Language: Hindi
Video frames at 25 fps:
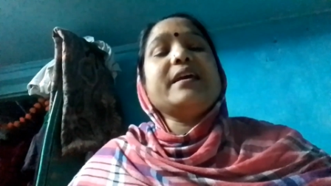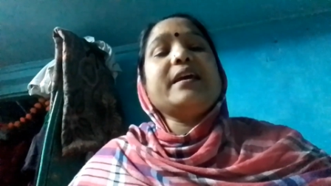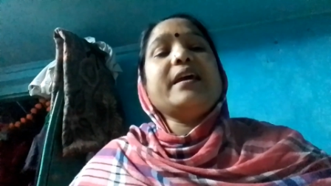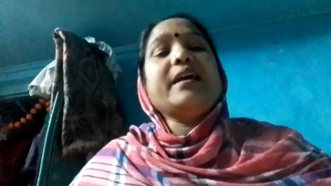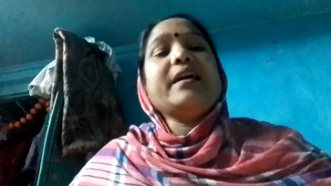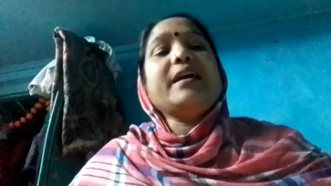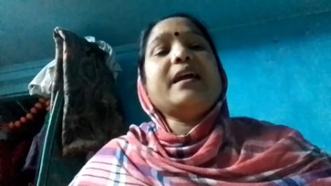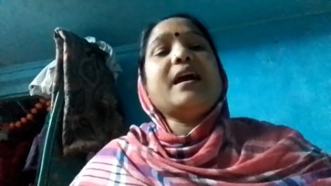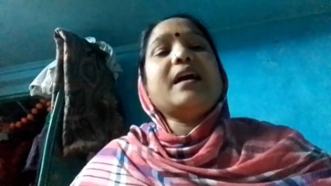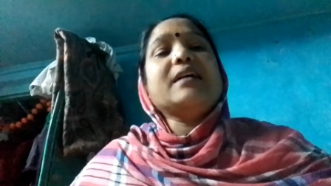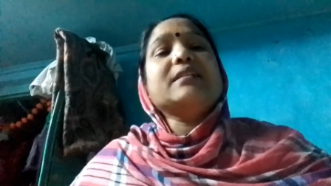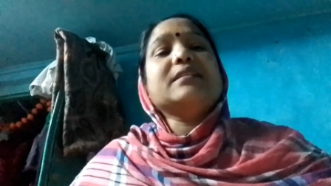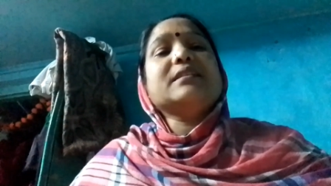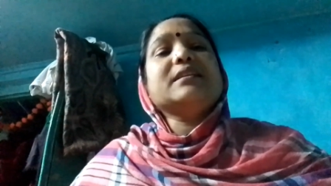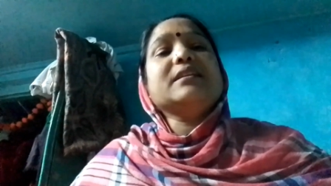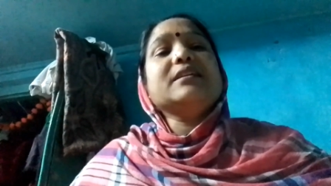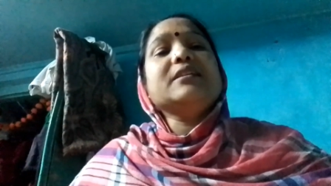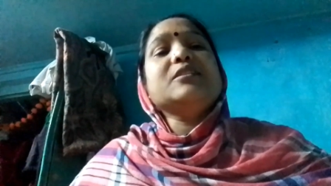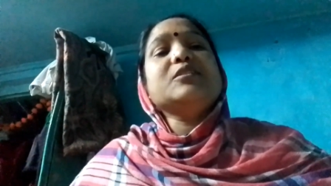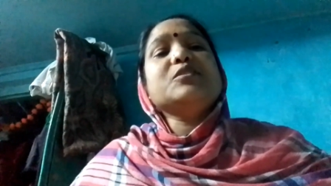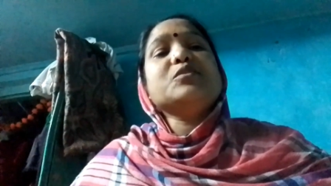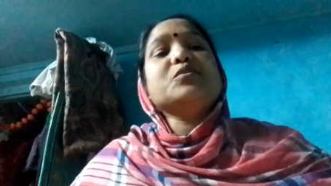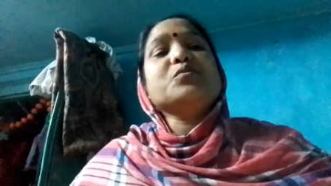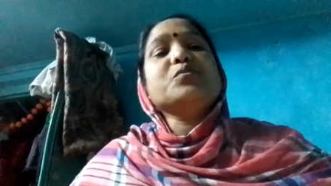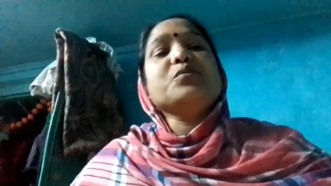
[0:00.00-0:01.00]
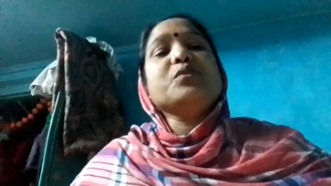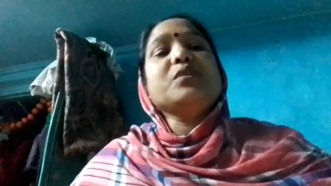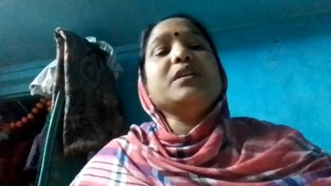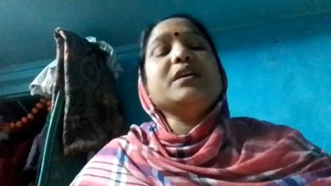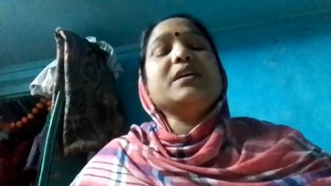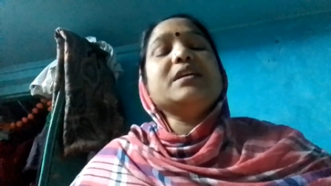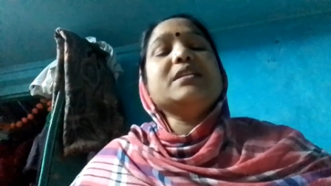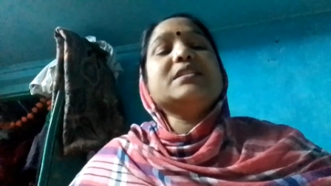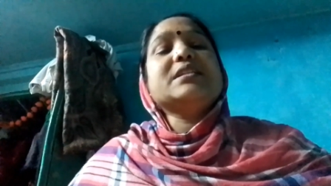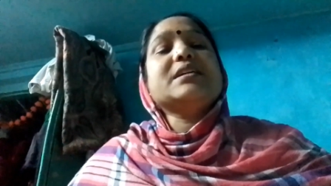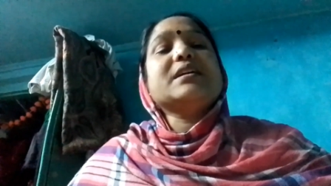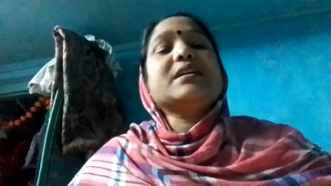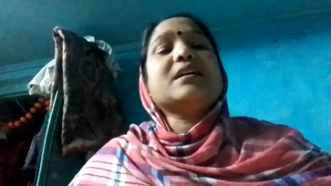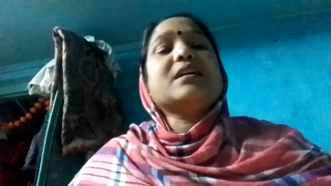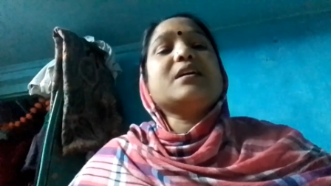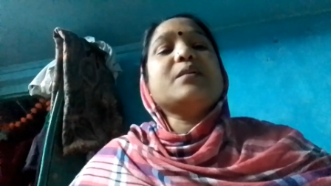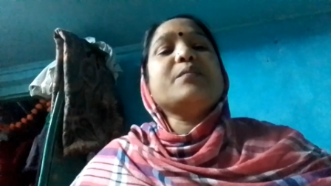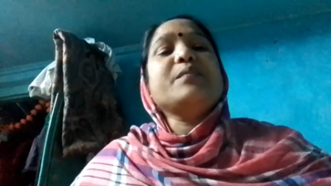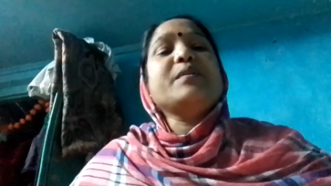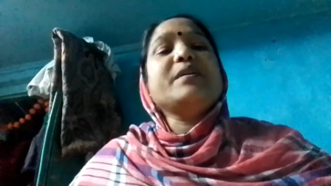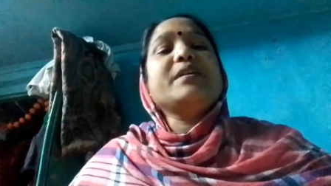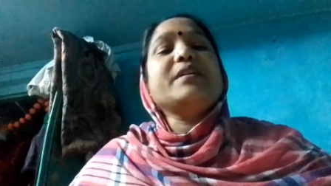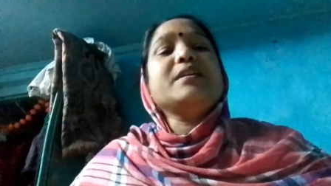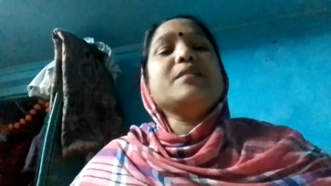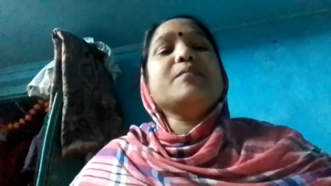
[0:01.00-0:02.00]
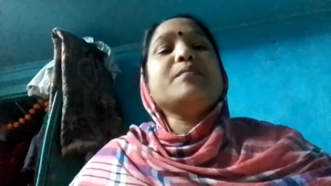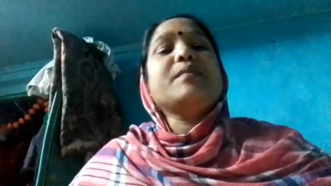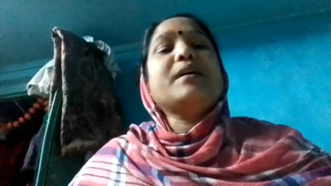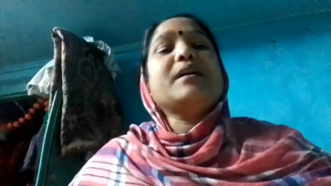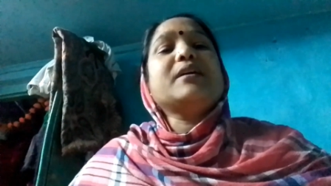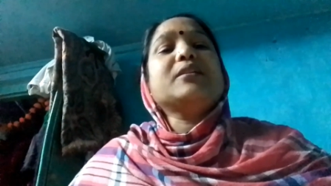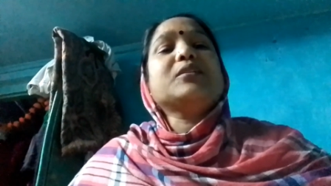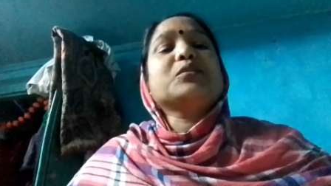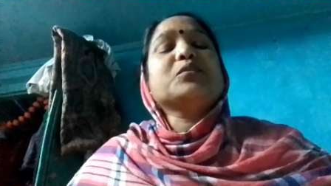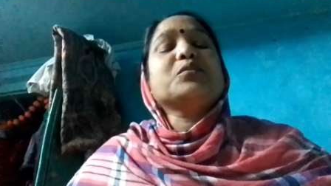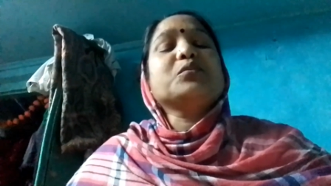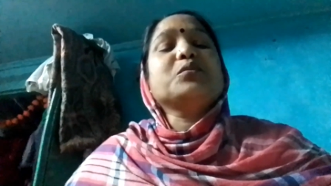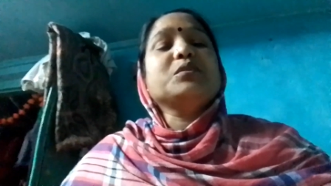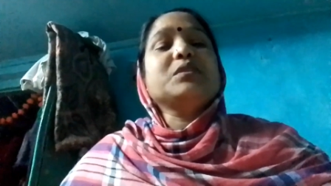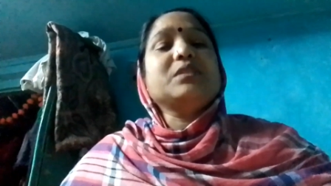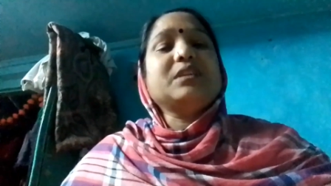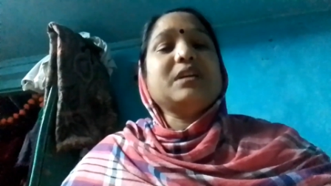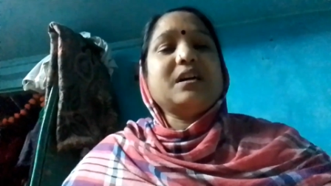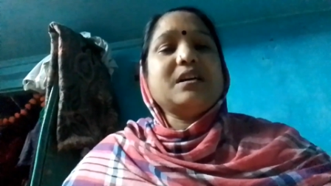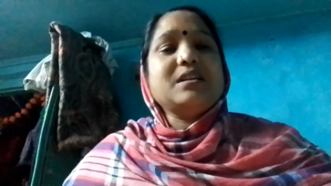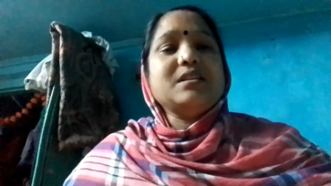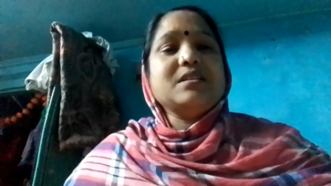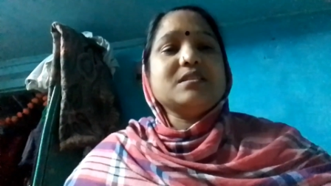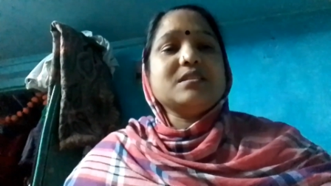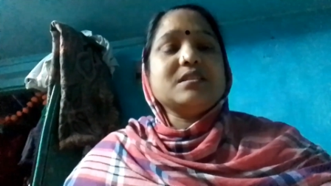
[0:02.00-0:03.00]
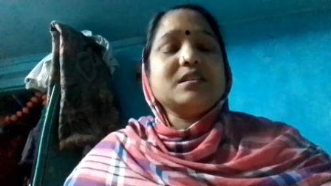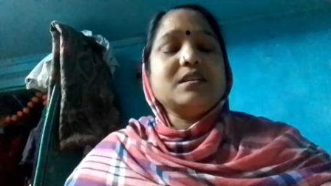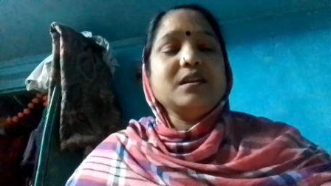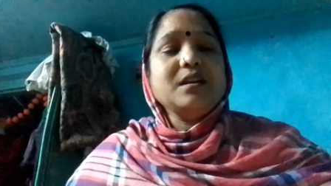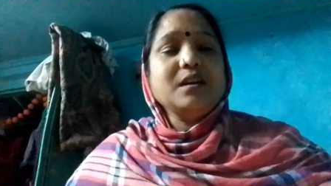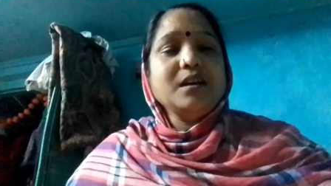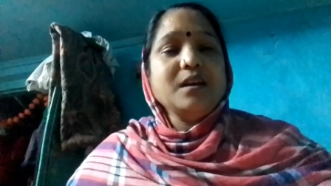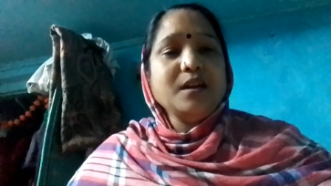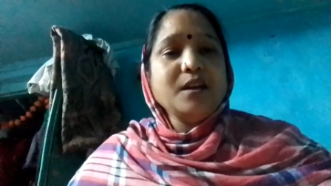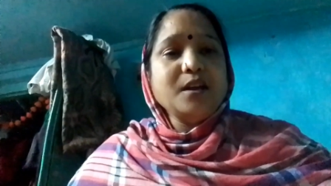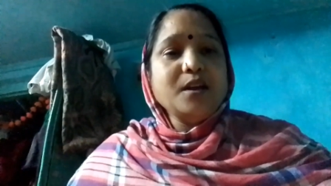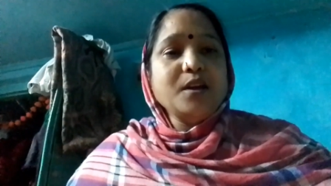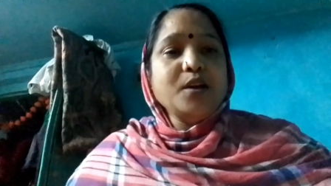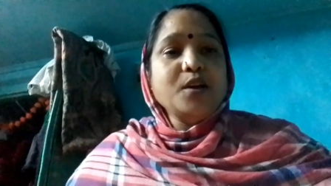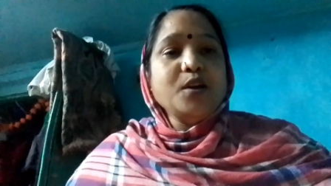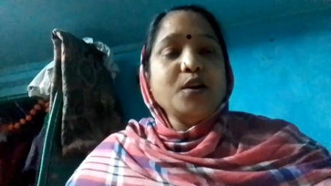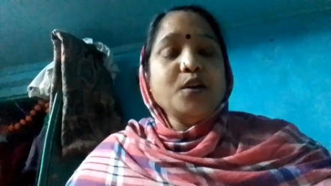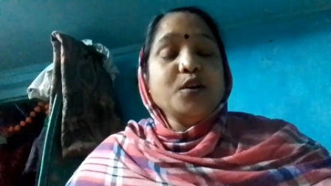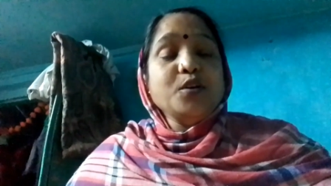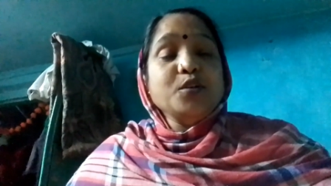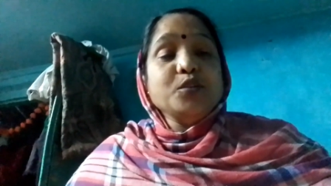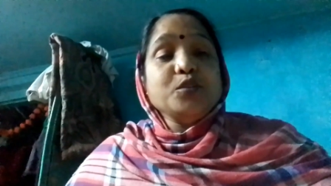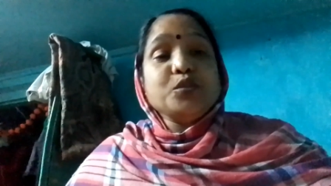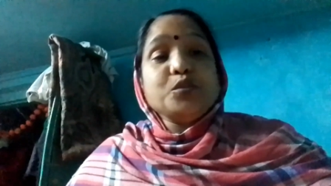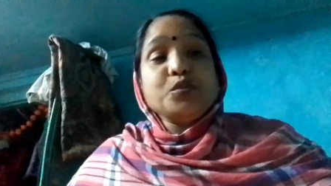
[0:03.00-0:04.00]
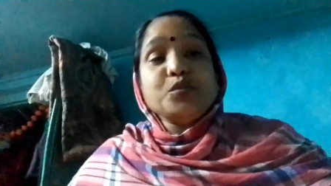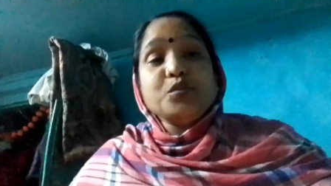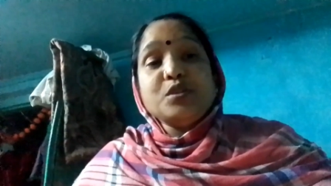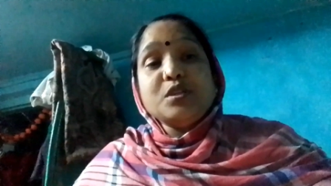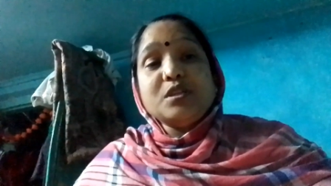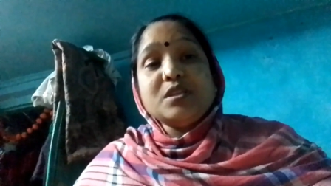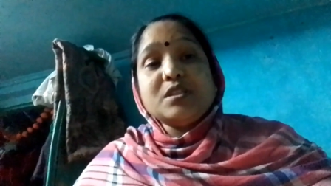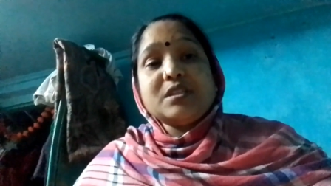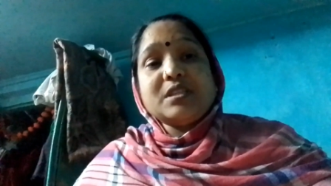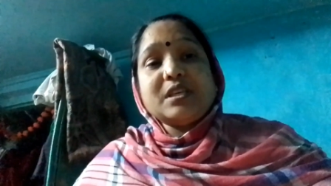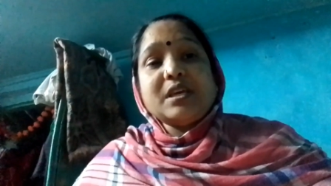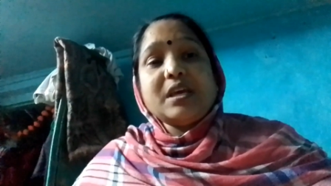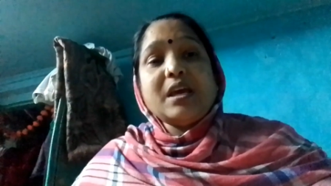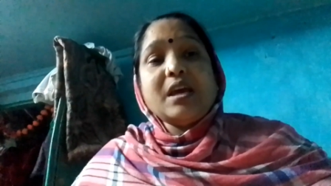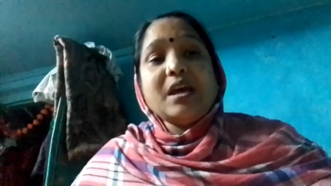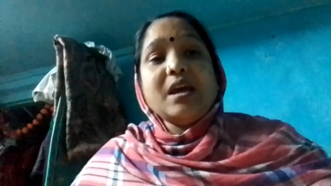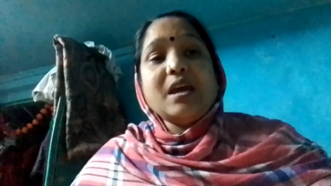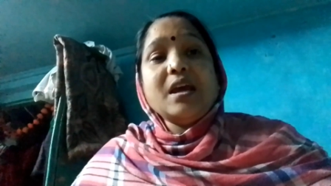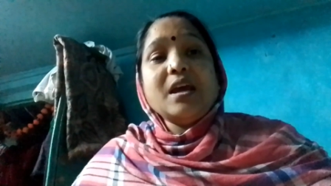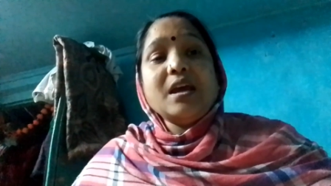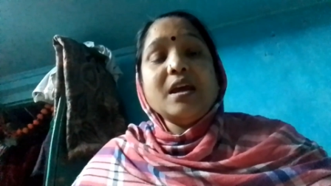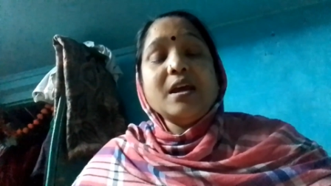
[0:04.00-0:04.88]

ए अतीत सुन ले जरा मेरी बात को ध्यान से तुझसे